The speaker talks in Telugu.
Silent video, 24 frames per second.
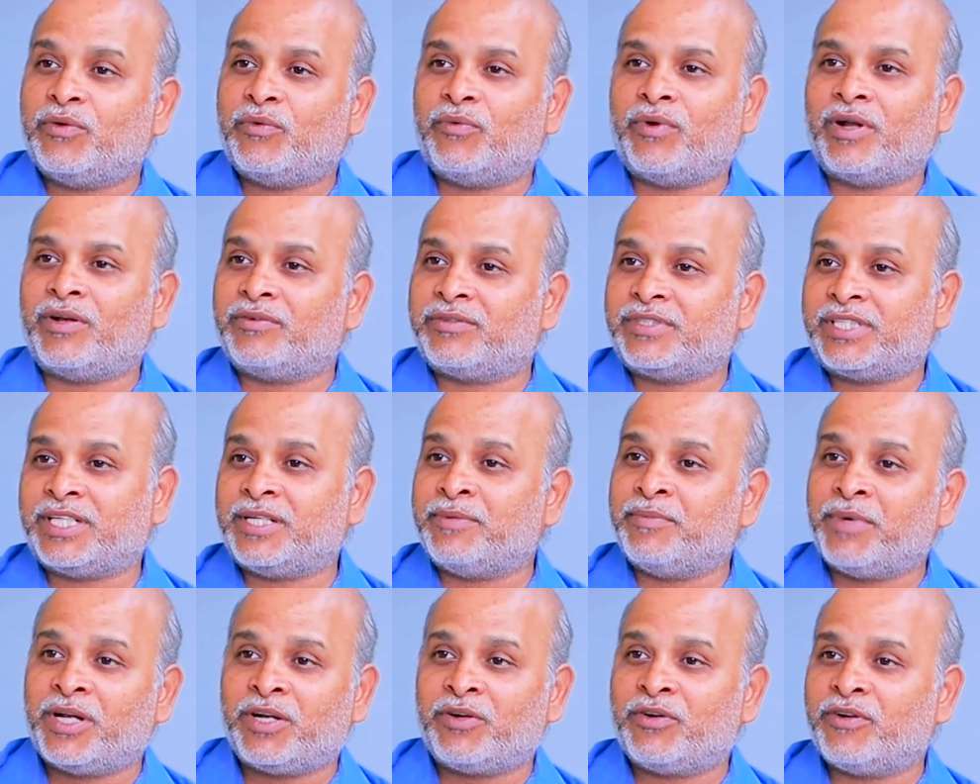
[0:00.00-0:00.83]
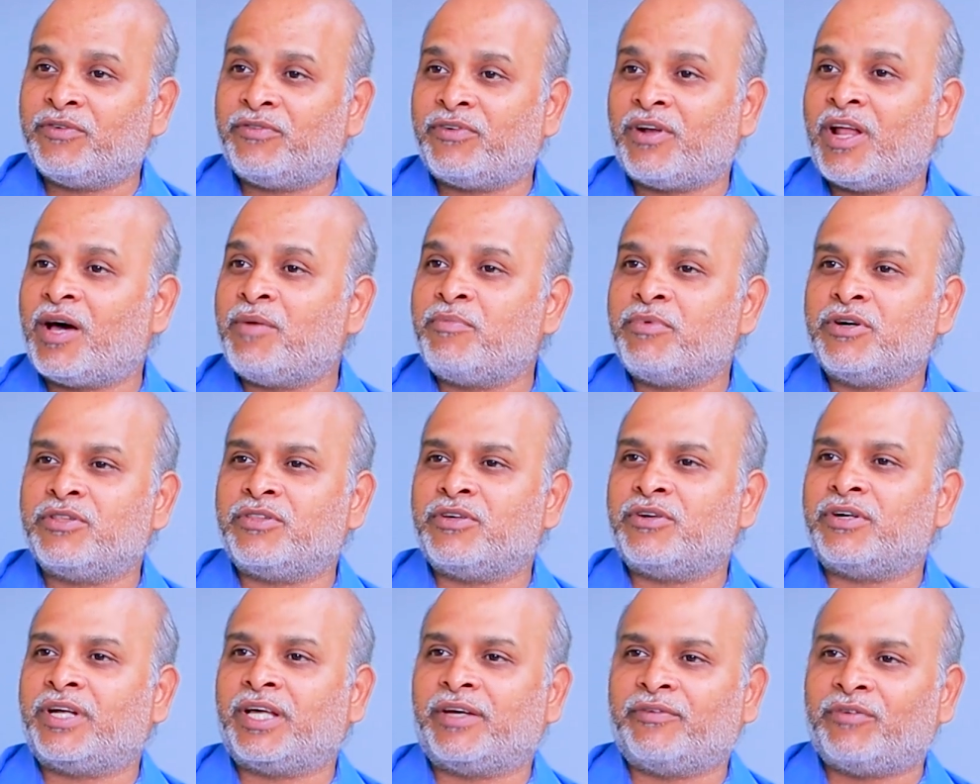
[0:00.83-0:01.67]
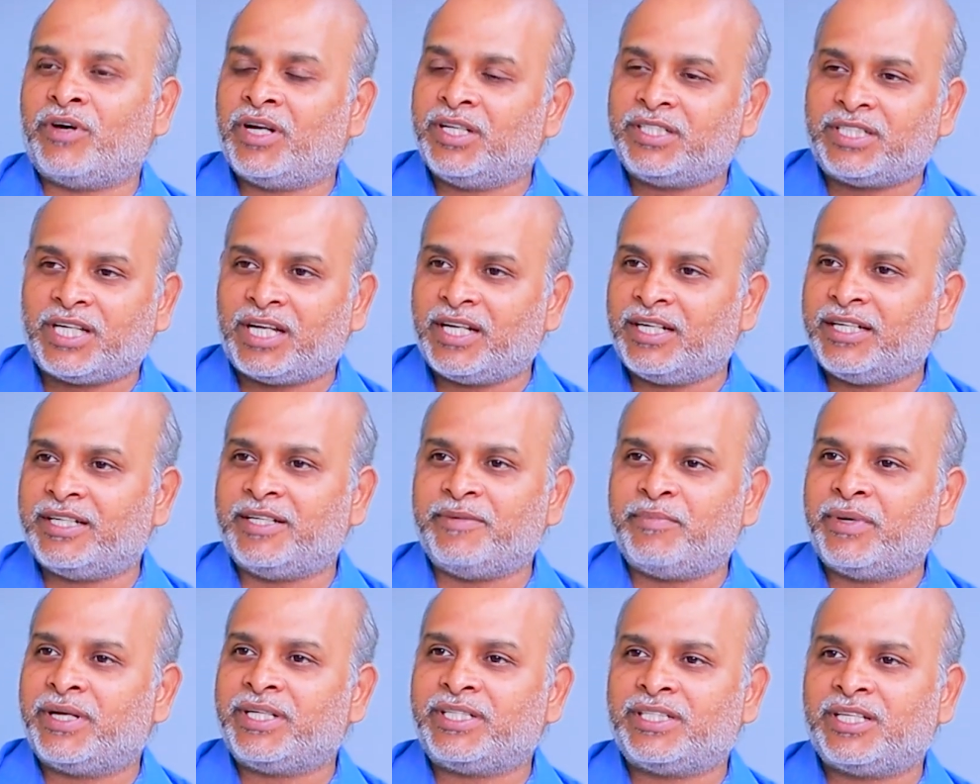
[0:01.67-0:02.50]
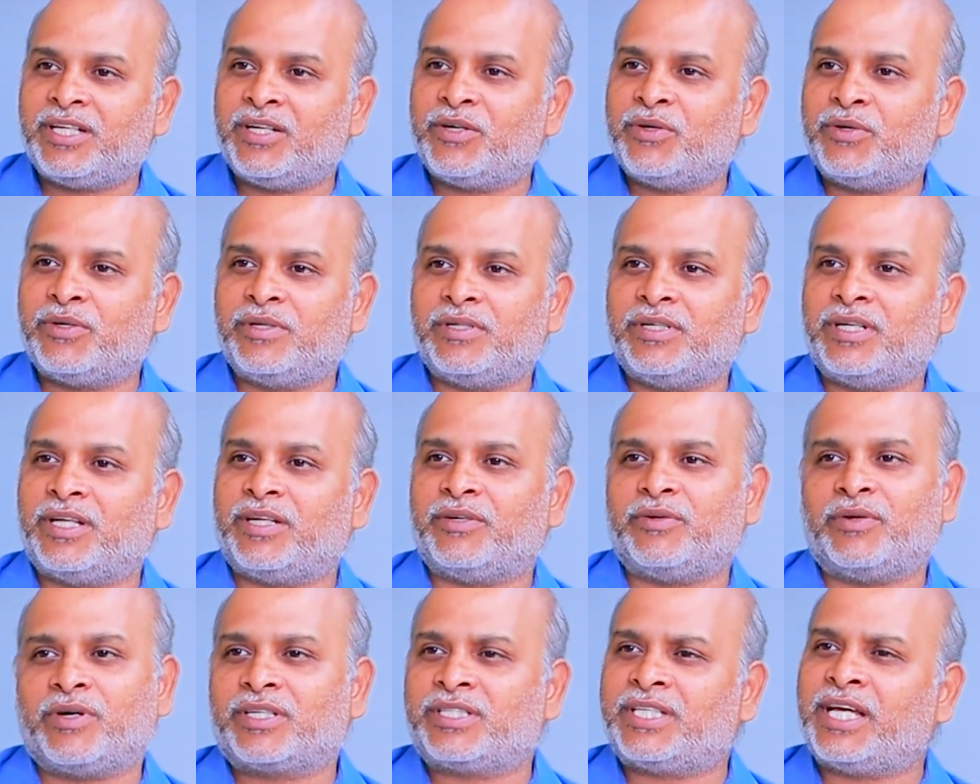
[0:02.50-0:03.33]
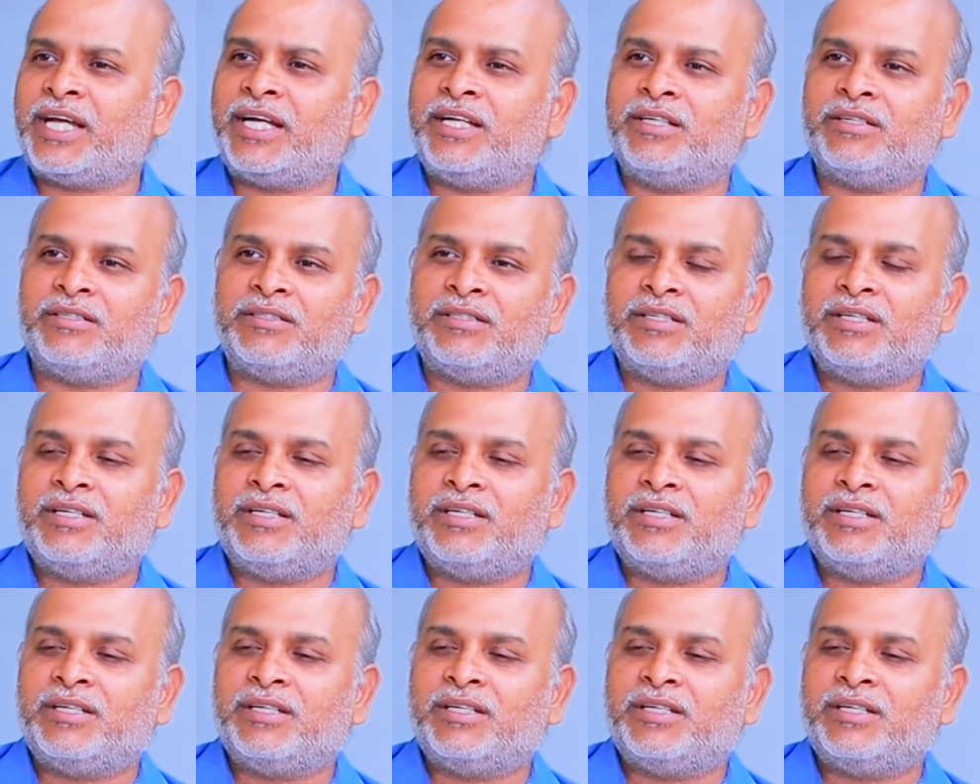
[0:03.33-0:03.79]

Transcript: వాళ్ళు సినిమాలు కూడా ఫ్లాప్ అవుతున్నాయి వాళ్ళు చాలా డిప్రెషన్లో కూడా ఉన్నారు ఒక సైడ్